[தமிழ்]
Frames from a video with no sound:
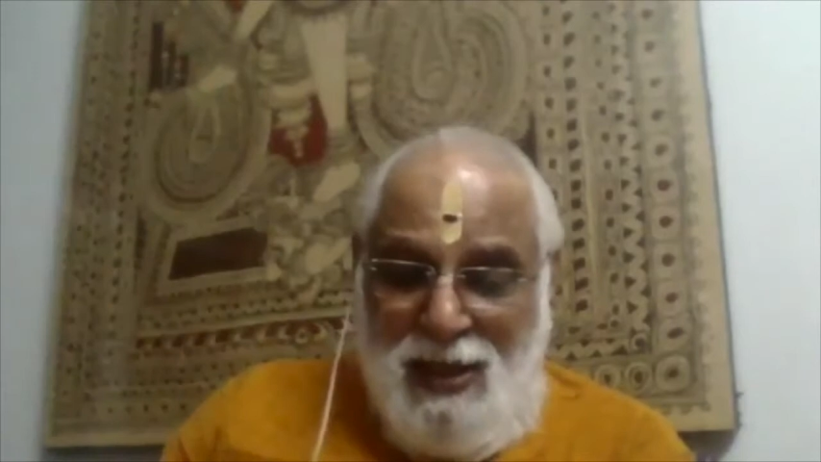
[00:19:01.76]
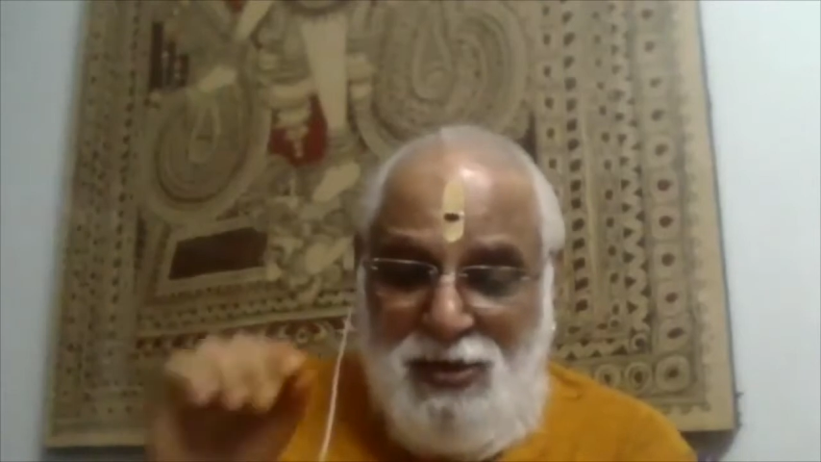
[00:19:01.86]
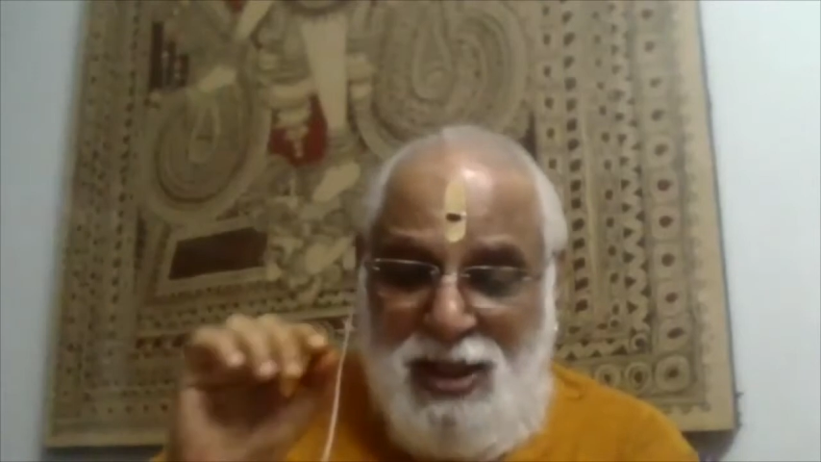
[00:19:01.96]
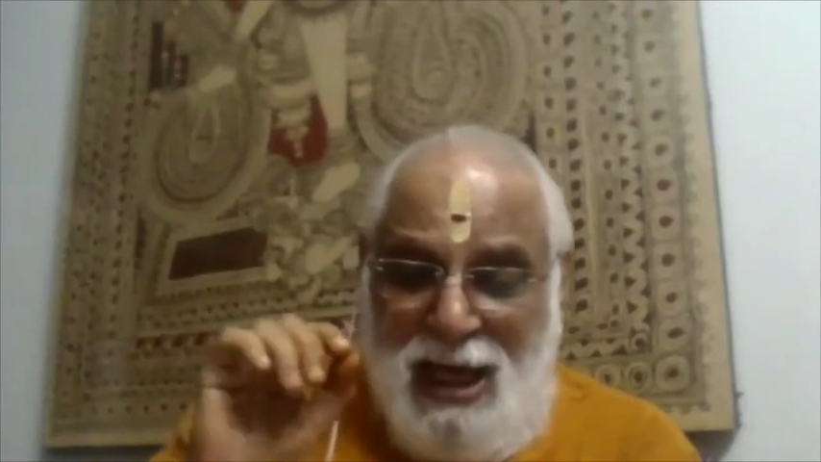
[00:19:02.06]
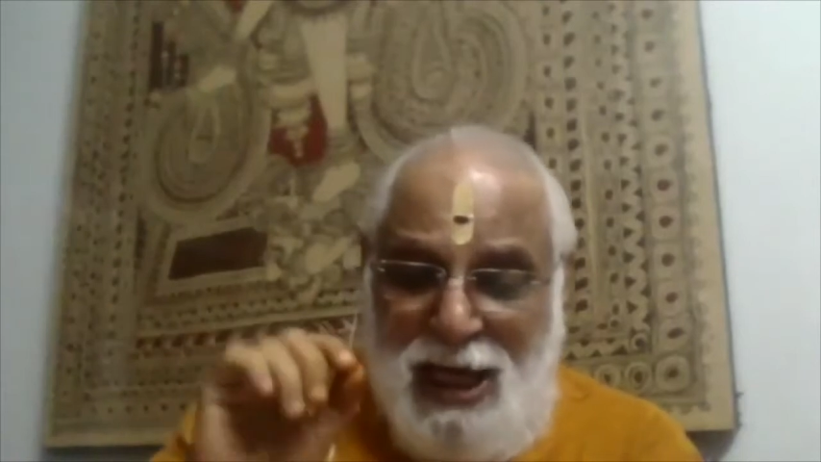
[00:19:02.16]

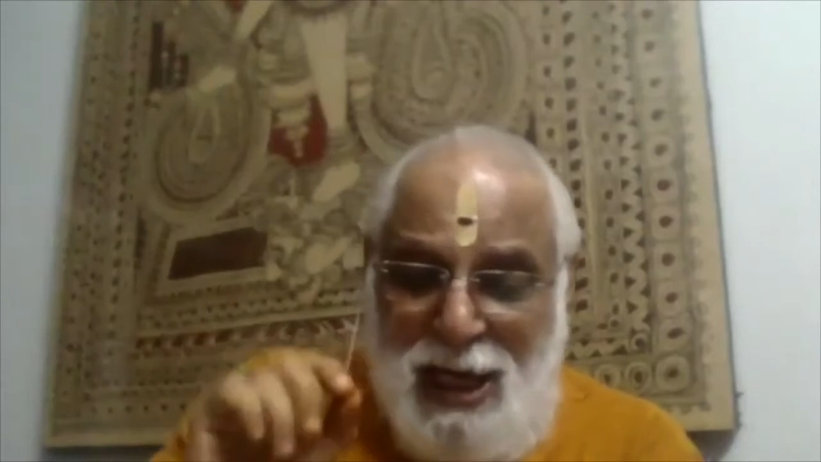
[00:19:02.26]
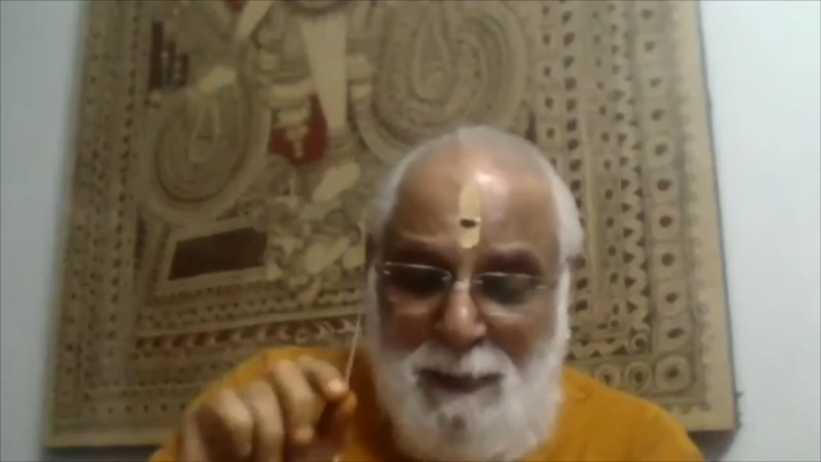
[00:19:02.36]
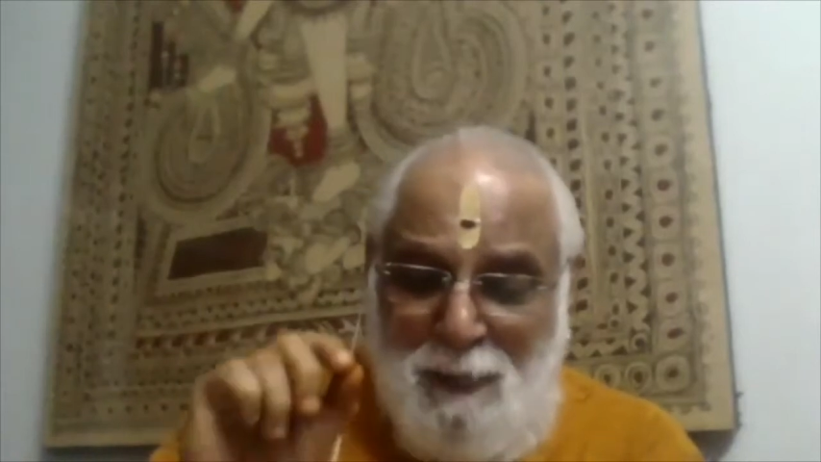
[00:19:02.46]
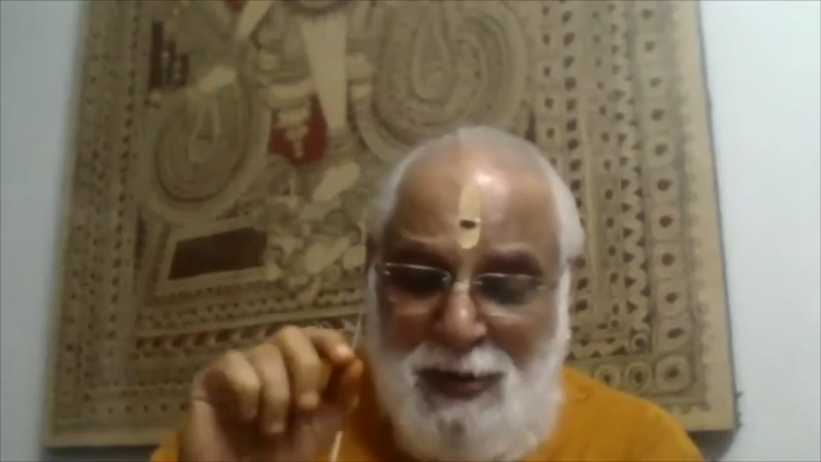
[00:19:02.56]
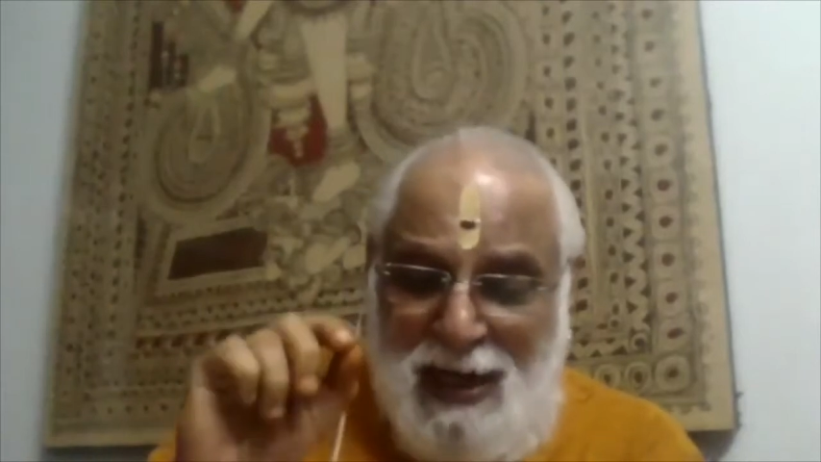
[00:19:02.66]
தெரி
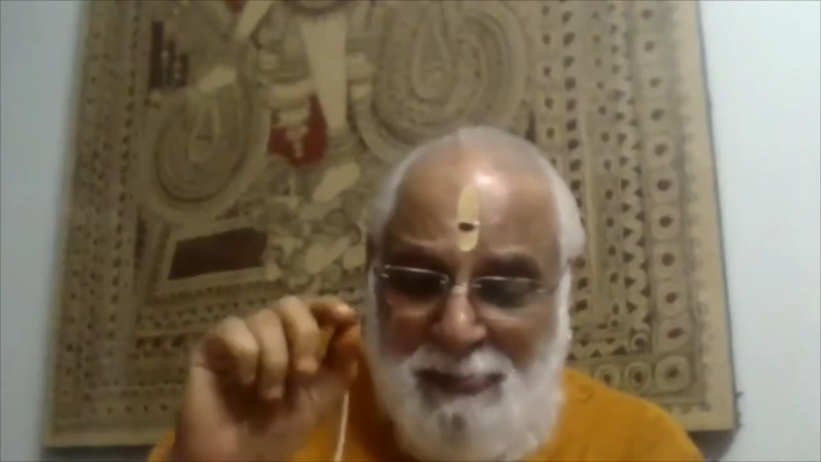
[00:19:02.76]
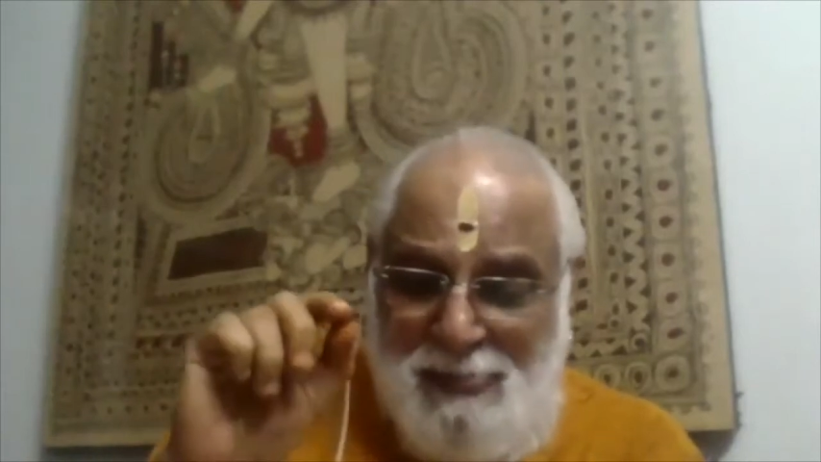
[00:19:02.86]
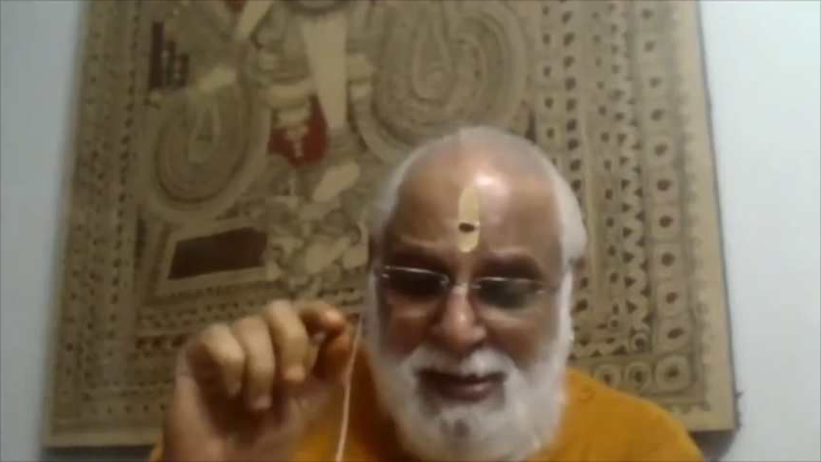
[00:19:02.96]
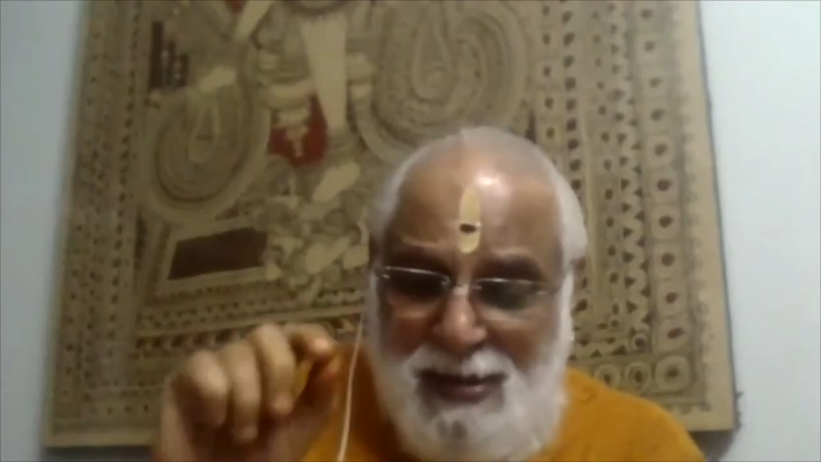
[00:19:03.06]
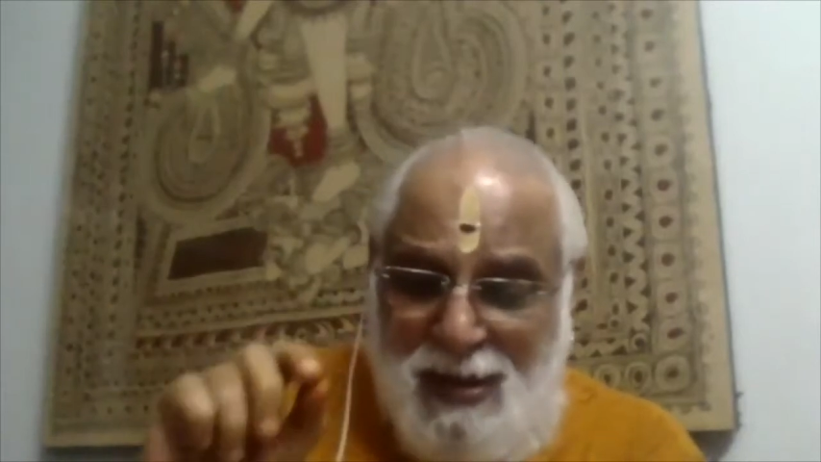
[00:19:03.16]
பிணம்
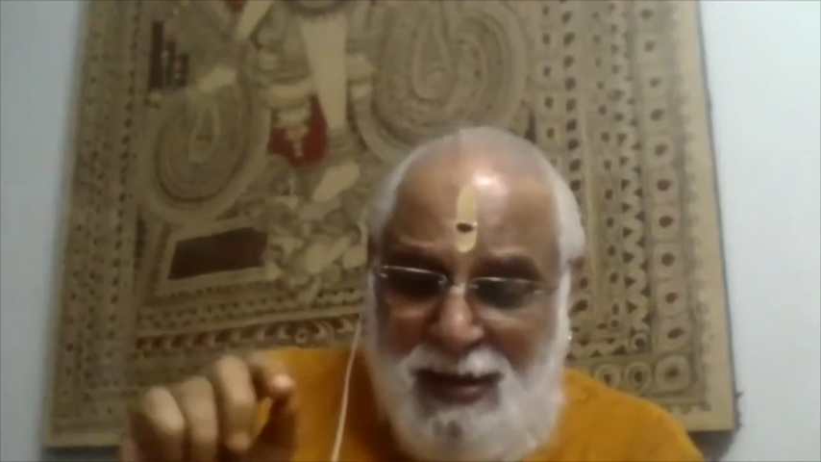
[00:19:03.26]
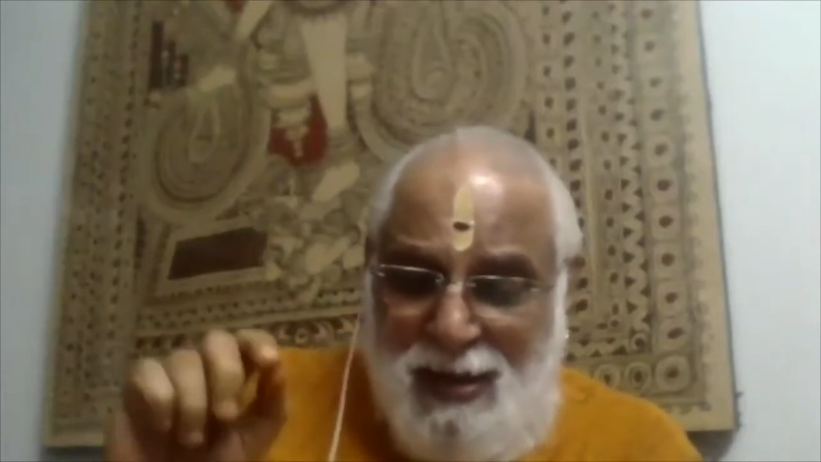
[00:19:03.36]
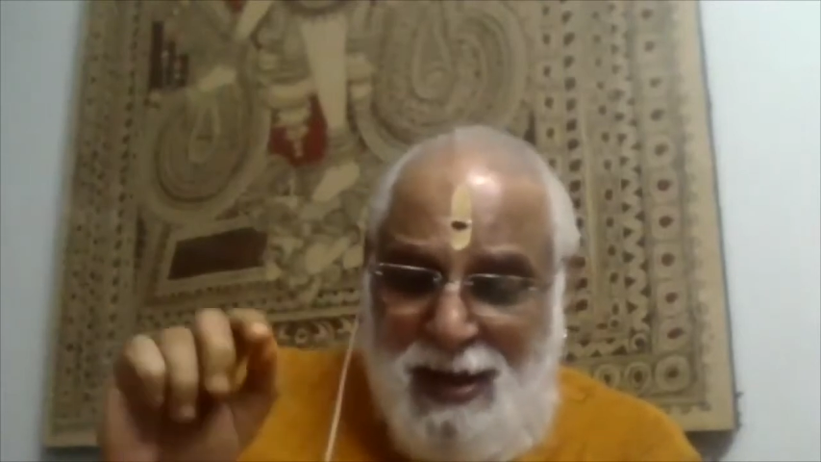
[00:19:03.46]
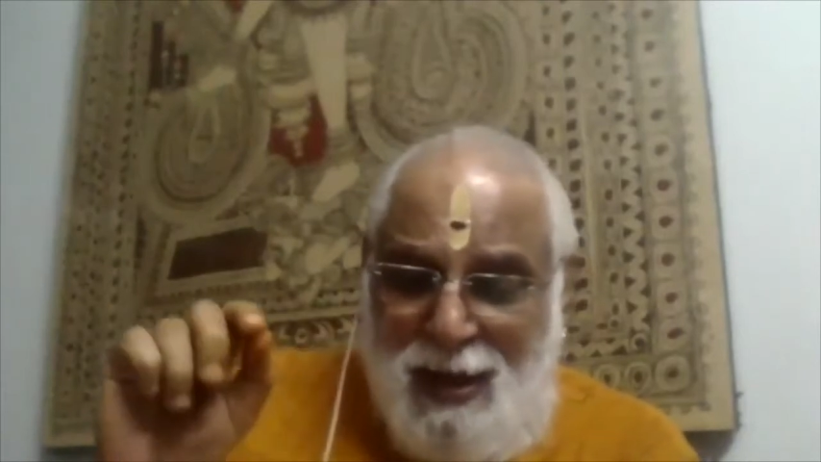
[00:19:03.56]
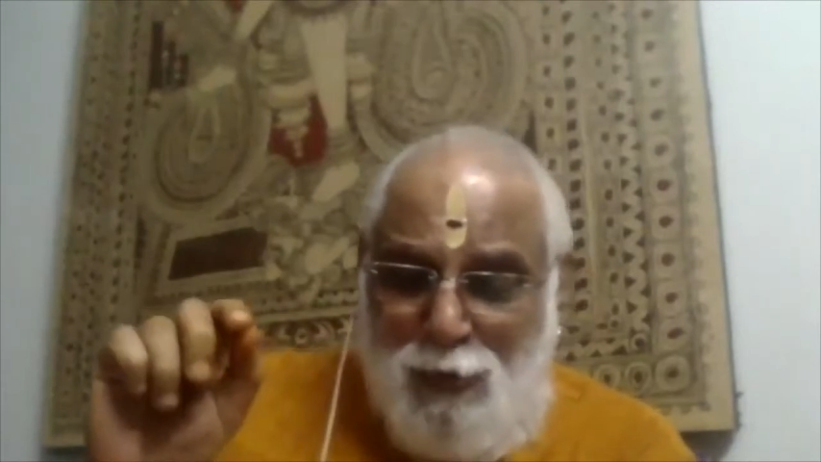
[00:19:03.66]
இடறிய